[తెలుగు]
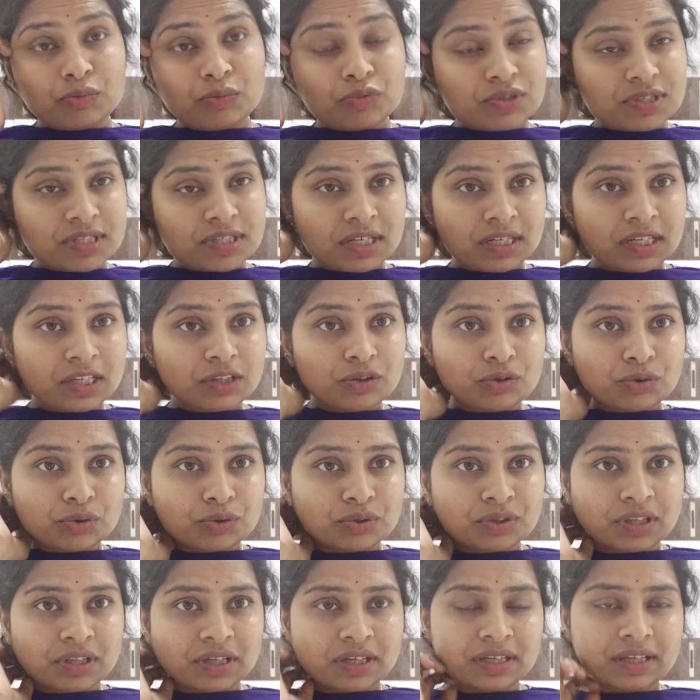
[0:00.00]
బుక్స్ అన్నీ
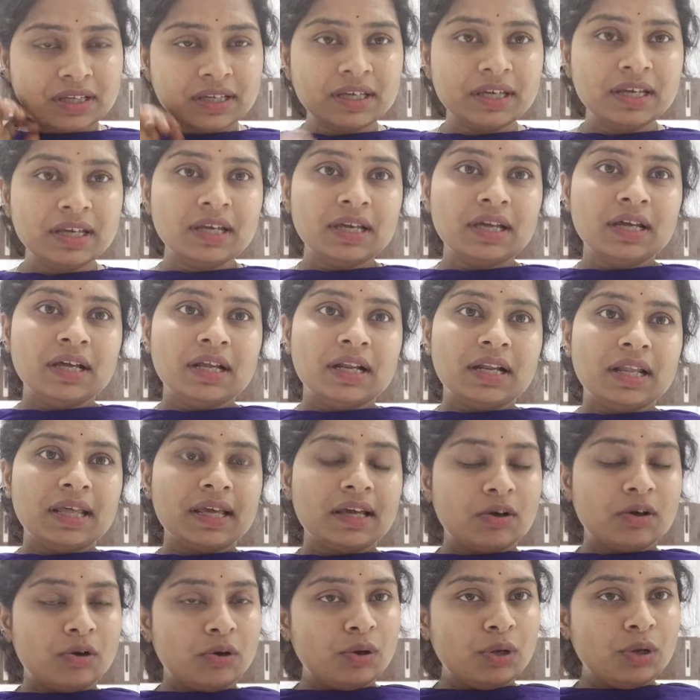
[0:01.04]
దొరుకుతాయి
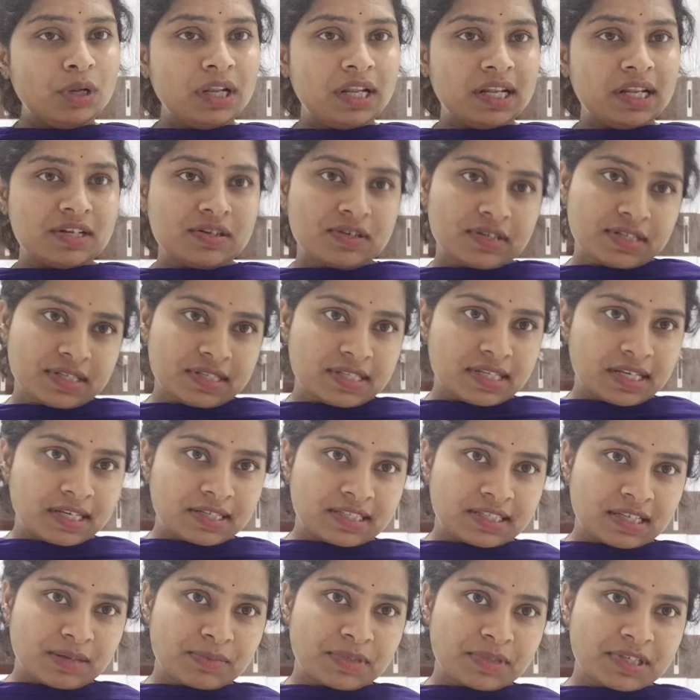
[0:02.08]
లైక్ ఆల్ ఎంట్రన్స్
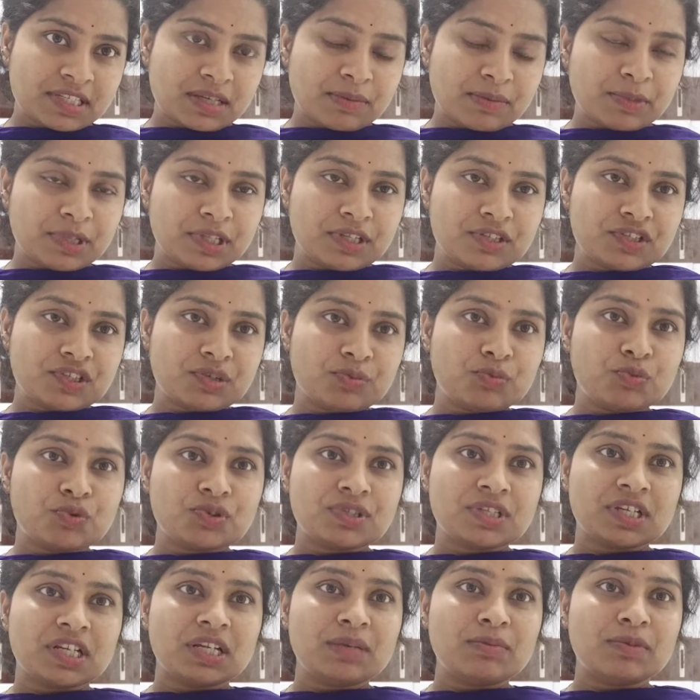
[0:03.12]
ఎగ్జామ్కి సంబంధించిన
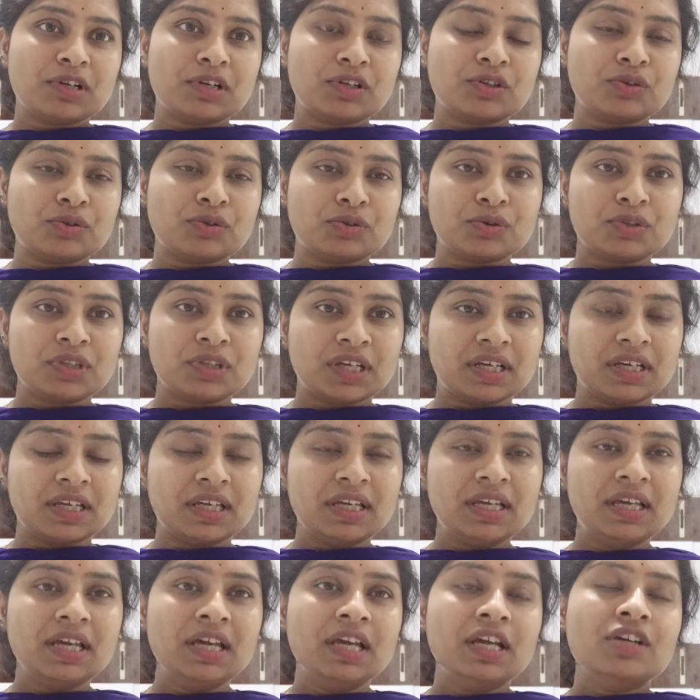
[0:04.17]
బుక్స్ అన్నీ మనకు
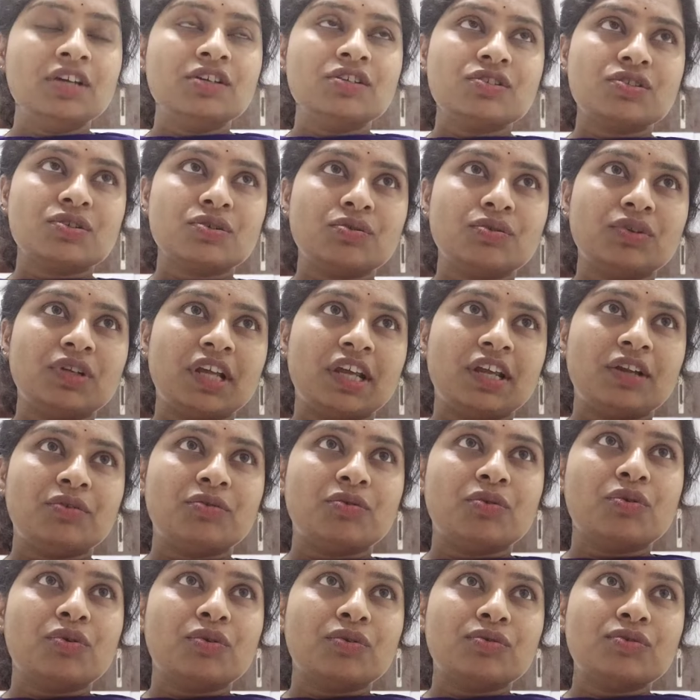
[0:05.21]
దొరుకుతాయి సో నేను
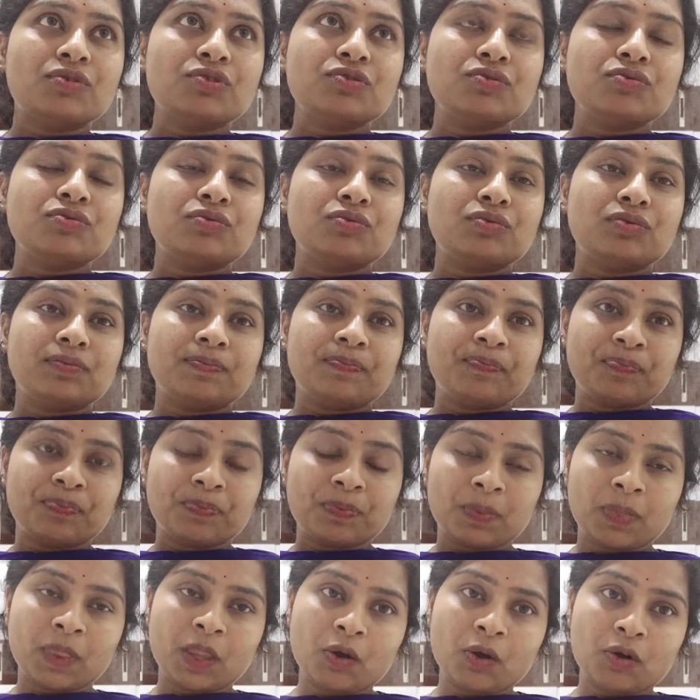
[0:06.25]
ఒకరోజు
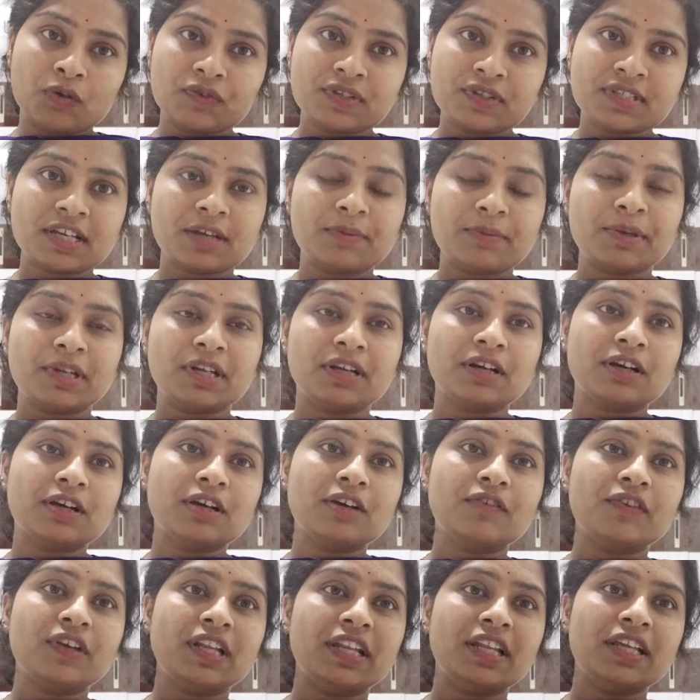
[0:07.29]
ఆఫీస్
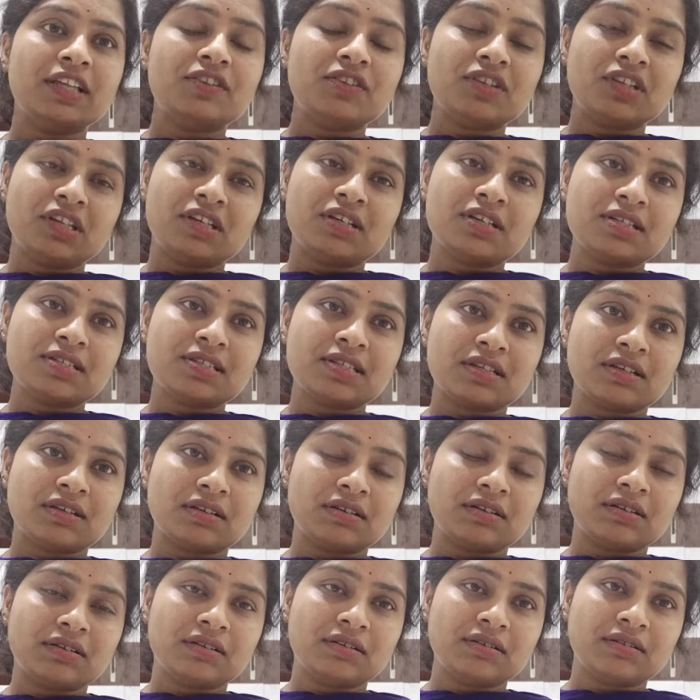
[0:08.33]
అయిపోయినాక వెళ్ళి త్రీ ఇయర్స్
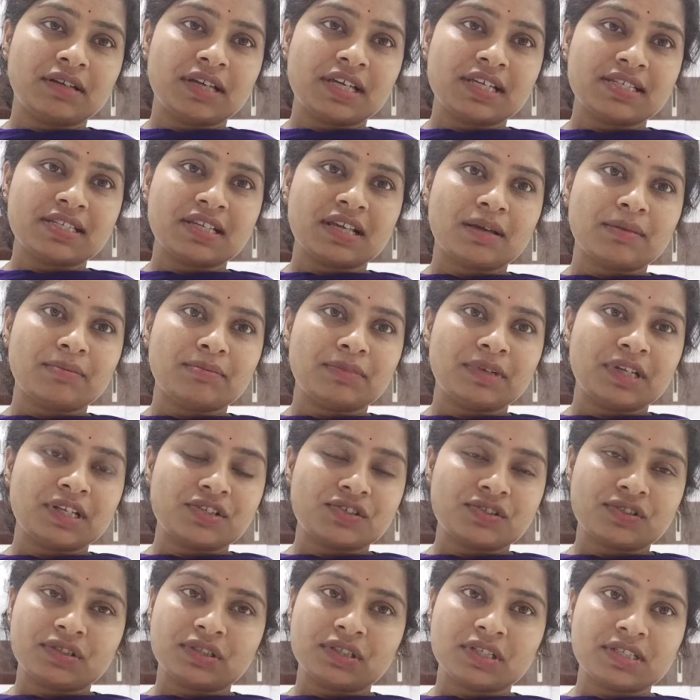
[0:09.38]

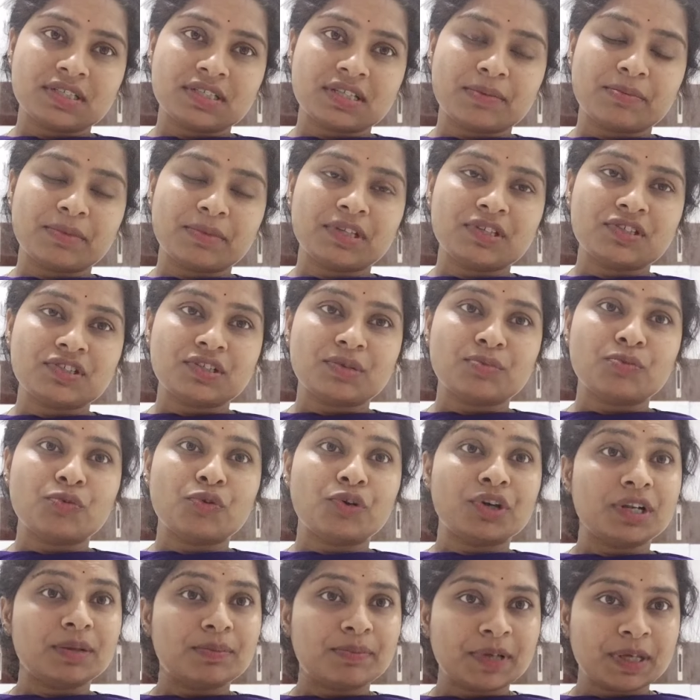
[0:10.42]
ఎగ్జామినేషన్కి సంబంధించిన
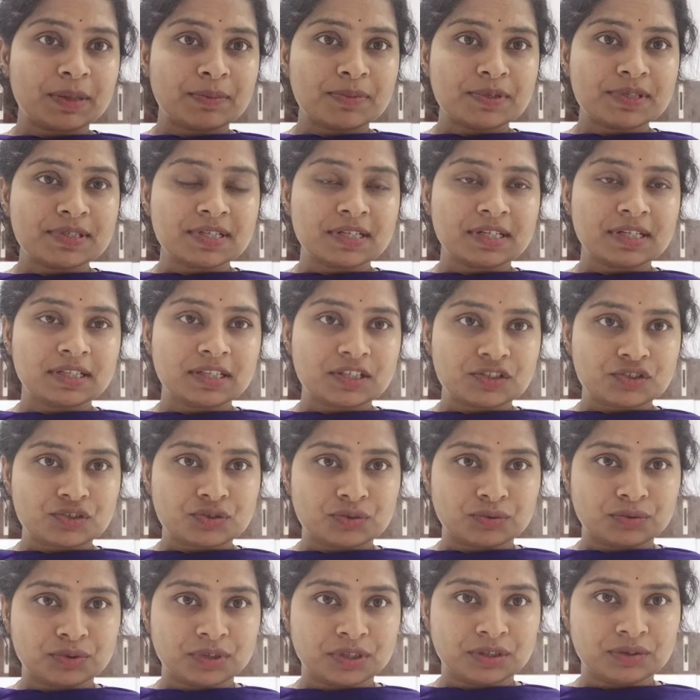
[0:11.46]
మోడల్ పేపర్స్ అన్నీ
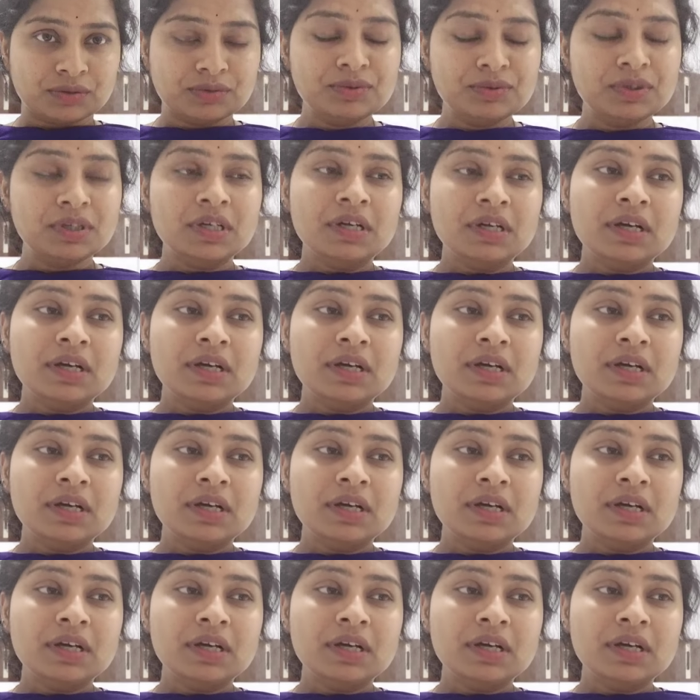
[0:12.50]
తెచ్చుకున్నాను